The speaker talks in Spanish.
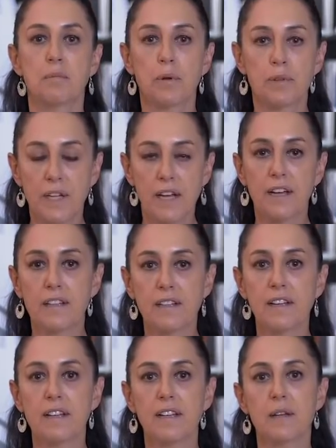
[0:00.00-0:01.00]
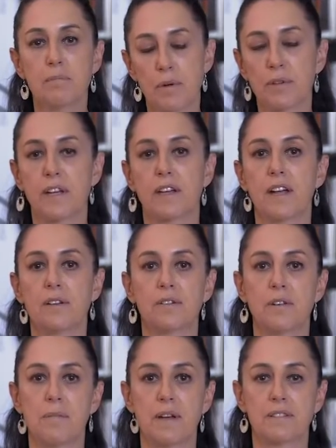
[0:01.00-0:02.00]
Protégete y protege a los
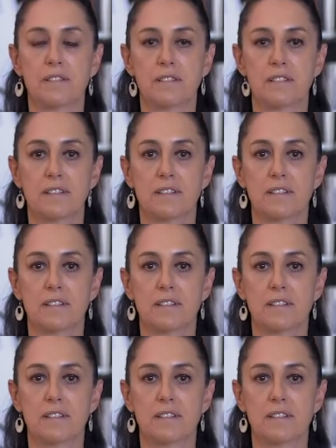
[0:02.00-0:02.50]
demás.